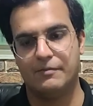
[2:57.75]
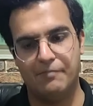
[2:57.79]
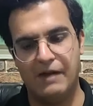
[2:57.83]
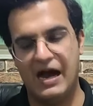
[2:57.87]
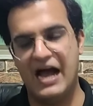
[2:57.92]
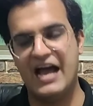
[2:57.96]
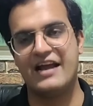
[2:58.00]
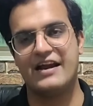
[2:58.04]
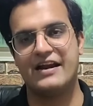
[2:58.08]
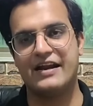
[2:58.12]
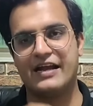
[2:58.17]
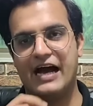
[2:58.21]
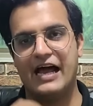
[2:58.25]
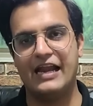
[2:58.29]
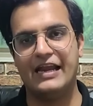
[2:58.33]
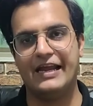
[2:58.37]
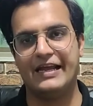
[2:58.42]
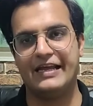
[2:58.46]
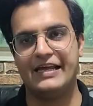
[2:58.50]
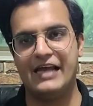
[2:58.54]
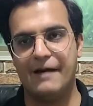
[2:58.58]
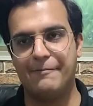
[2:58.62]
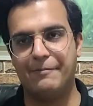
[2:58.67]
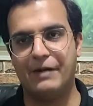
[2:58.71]
बाहर
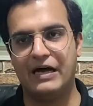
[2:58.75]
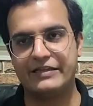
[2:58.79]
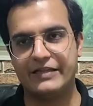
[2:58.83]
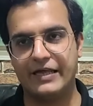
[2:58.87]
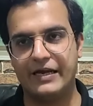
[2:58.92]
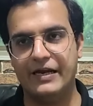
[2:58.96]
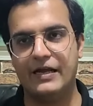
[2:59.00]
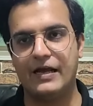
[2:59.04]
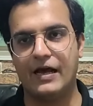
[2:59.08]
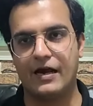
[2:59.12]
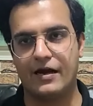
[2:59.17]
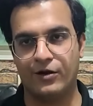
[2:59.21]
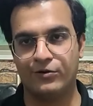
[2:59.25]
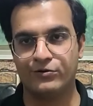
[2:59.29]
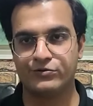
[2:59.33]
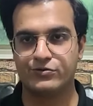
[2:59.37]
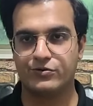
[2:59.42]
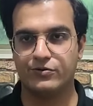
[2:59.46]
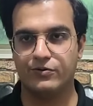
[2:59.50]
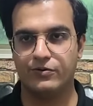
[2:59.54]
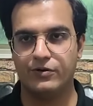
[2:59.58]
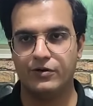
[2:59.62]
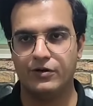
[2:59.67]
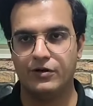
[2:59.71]
निकालने की आप बातें नहीं कर रहे
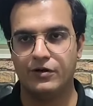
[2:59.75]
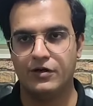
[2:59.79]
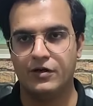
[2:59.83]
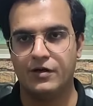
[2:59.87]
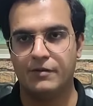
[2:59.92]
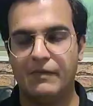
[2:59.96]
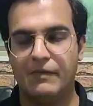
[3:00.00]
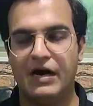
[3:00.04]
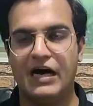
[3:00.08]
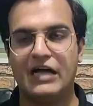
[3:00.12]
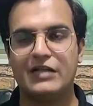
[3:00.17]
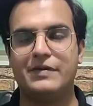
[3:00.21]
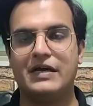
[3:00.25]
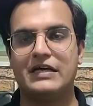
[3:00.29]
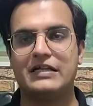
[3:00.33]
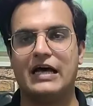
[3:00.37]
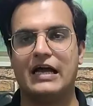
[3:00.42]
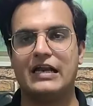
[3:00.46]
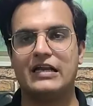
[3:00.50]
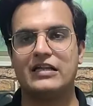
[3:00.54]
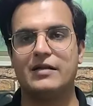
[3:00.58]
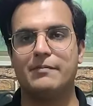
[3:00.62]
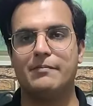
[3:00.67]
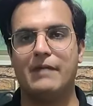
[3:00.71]
उसको बाद में
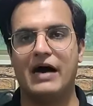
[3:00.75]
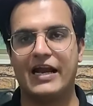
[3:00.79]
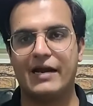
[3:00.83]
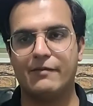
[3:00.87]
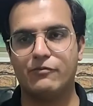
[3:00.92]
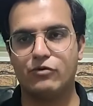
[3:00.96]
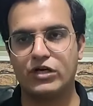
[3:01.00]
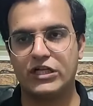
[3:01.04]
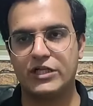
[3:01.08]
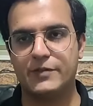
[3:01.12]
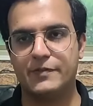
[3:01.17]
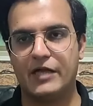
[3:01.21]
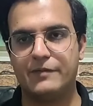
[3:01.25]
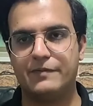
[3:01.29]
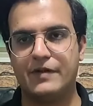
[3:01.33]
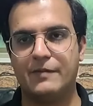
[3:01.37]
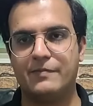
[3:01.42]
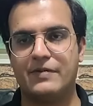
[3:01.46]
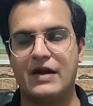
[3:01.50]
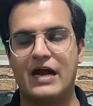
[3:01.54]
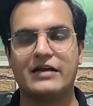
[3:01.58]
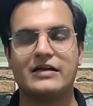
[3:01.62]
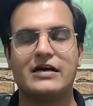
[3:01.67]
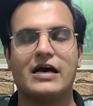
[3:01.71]
अदालत ने बारह मुकदमात
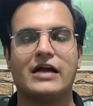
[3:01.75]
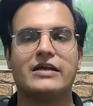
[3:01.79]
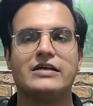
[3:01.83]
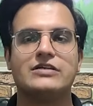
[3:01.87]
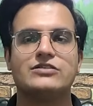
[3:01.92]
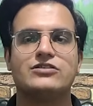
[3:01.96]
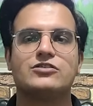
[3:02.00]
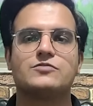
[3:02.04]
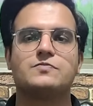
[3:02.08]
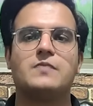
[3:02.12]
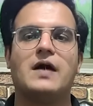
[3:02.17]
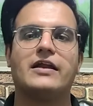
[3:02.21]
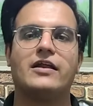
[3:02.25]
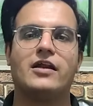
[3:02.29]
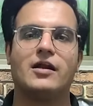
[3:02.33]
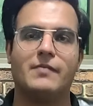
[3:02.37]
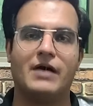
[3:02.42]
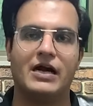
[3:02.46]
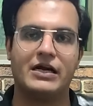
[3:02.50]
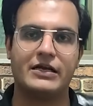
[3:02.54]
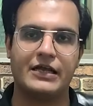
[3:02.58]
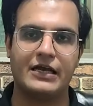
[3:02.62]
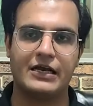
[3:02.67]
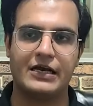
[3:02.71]
में इमरान खान की जिसमानी
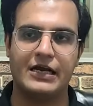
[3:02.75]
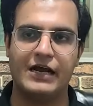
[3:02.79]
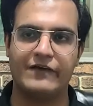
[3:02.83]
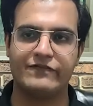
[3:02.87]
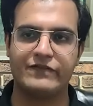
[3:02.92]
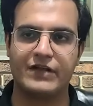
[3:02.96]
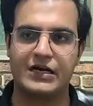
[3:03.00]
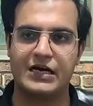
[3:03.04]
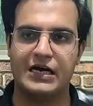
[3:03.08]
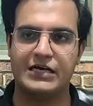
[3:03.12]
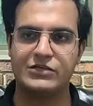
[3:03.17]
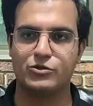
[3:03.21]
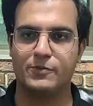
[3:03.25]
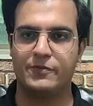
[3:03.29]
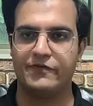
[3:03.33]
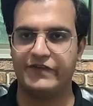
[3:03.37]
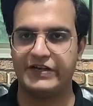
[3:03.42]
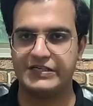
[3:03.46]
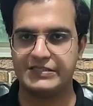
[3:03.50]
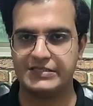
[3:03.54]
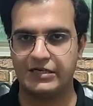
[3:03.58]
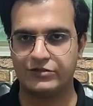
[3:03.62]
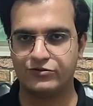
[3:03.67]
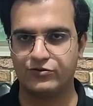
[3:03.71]
रिमांड के खिलाफ दरखास्तों पर
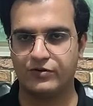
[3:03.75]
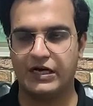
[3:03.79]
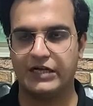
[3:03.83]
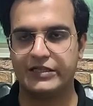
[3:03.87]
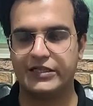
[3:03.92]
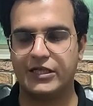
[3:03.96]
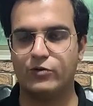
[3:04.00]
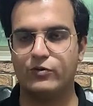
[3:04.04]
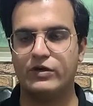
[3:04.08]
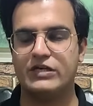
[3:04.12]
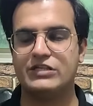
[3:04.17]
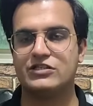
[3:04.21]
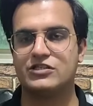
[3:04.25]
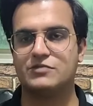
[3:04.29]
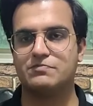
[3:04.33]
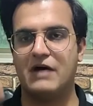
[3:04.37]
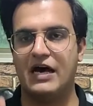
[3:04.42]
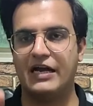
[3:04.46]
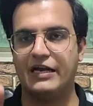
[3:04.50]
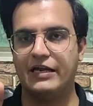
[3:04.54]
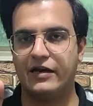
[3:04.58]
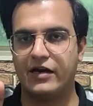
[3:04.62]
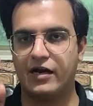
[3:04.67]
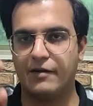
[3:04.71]
फैसला सुनाते हुए
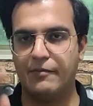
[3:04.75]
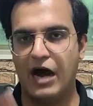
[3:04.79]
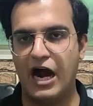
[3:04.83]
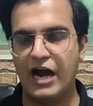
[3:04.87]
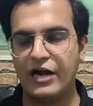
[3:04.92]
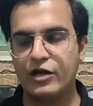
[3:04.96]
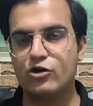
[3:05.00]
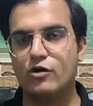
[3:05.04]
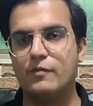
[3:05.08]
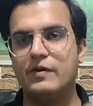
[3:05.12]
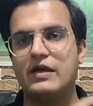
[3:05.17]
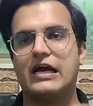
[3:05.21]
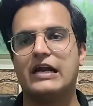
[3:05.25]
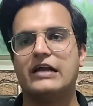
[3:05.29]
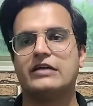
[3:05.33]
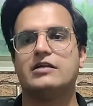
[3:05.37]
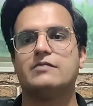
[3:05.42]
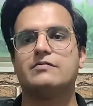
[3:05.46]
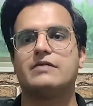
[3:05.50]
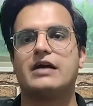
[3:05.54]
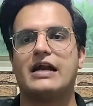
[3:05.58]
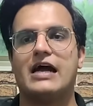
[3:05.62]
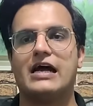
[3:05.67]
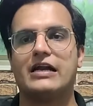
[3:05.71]
जिसमानी रिमांड को भी
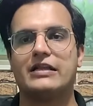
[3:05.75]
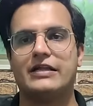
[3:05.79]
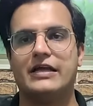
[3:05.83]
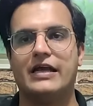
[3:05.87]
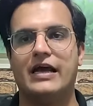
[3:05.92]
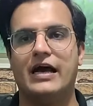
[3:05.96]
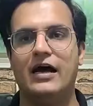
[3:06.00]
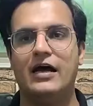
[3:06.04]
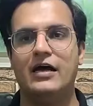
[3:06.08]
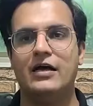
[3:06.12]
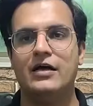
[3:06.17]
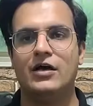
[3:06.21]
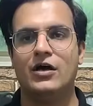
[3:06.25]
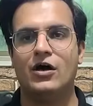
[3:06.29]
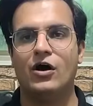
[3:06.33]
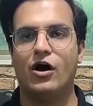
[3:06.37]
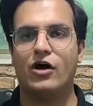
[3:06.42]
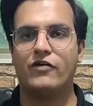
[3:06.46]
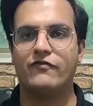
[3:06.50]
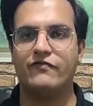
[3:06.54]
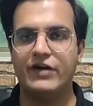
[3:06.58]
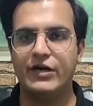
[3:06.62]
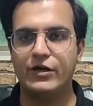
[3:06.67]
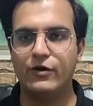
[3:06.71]
कलदम करार दिया
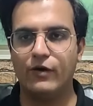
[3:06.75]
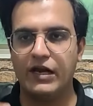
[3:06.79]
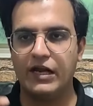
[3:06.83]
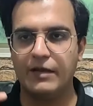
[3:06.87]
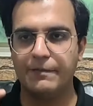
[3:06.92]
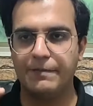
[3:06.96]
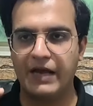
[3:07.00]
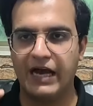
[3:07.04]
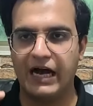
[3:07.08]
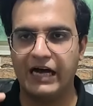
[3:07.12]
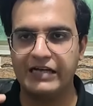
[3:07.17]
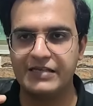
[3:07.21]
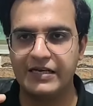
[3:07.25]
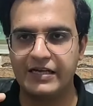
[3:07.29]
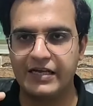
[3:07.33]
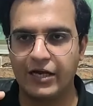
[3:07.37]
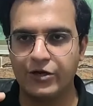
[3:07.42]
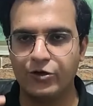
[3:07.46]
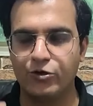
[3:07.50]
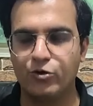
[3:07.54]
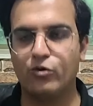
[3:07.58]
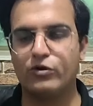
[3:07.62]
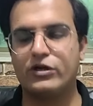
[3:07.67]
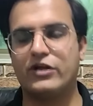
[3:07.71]
और वीडियो लिंक पे हाजिरी
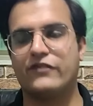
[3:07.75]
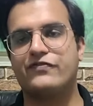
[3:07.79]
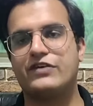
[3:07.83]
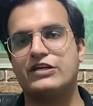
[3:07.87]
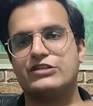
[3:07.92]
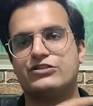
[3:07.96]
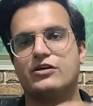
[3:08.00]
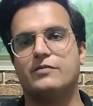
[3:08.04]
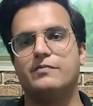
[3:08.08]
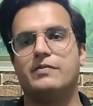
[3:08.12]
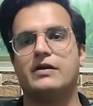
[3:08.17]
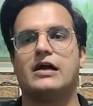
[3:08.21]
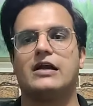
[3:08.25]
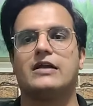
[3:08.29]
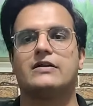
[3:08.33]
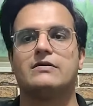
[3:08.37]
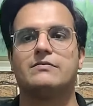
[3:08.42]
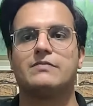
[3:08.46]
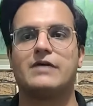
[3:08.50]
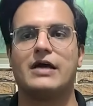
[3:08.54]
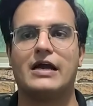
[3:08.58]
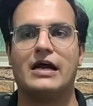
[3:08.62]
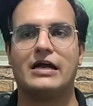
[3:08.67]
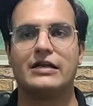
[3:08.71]
का नोटिफिकेशन भी
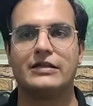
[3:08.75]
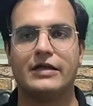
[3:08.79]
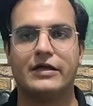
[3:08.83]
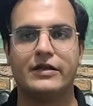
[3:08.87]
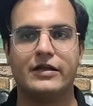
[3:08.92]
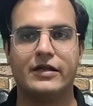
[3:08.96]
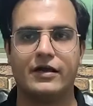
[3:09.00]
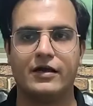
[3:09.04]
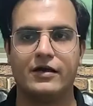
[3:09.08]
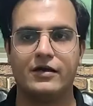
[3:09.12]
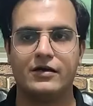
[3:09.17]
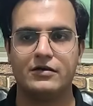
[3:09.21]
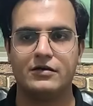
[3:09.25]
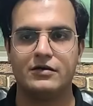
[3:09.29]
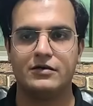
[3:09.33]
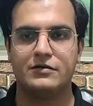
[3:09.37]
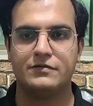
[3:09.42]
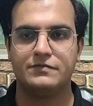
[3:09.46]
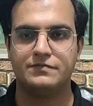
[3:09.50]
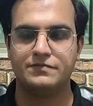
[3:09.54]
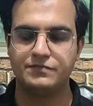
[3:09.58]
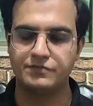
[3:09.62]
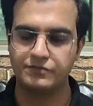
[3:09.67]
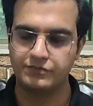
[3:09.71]
कलदम करार दे
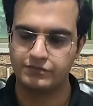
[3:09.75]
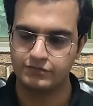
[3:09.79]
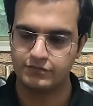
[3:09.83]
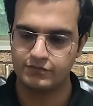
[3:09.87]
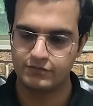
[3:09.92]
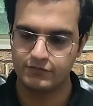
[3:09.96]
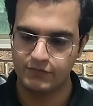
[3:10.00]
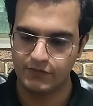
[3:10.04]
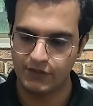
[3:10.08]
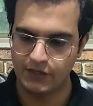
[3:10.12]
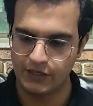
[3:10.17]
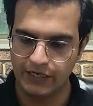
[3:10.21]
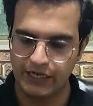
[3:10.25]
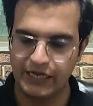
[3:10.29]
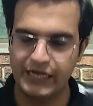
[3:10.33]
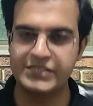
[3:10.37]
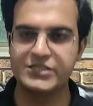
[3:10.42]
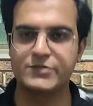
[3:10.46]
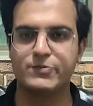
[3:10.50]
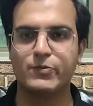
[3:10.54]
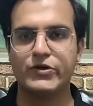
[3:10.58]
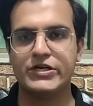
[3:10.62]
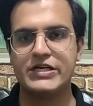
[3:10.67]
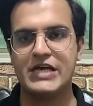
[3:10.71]
दिया
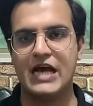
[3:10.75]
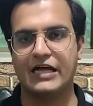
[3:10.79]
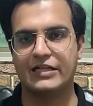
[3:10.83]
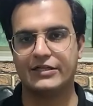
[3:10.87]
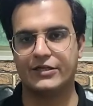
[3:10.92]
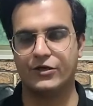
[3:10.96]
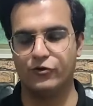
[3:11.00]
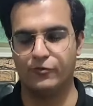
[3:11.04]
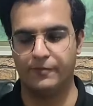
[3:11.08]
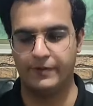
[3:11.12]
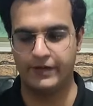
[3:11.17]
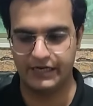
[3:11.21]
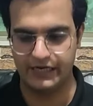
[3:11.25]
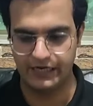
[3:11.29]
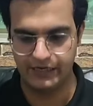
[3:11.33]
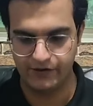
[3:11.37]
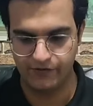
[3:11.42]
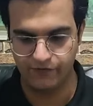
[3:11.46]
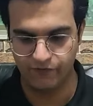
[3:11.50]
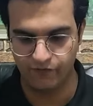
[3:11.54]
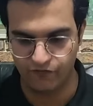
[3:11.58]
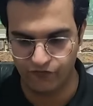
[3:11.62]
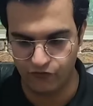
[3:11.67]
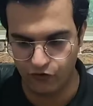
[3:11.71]
इस बुनियाद के ऊपर
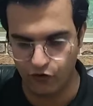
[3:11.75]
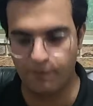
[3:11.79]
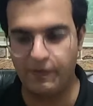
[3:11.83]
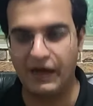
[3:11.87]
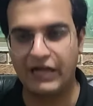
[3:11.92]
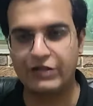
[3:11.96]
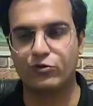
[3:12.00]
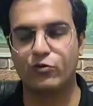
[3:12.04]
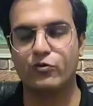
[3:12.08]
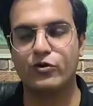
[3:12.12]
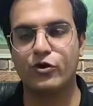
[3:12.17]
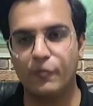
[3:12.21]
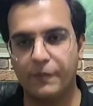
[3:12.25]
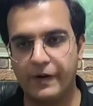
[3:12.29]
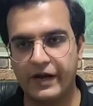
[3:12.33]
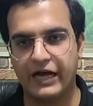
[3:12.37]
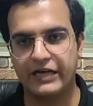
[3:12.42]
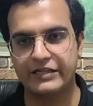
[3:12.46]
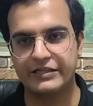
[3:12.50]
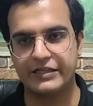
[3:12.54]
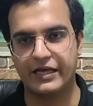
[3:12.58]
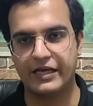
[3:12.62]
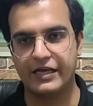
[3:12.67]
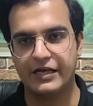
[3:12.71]
वो बातों के ऊपर
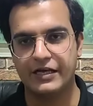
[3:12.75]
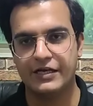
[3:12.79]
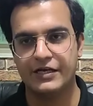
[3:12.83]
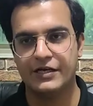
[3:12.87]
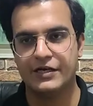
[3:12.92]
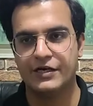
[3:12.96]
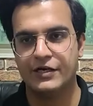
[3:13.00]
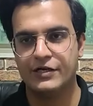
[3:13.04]
आते हैं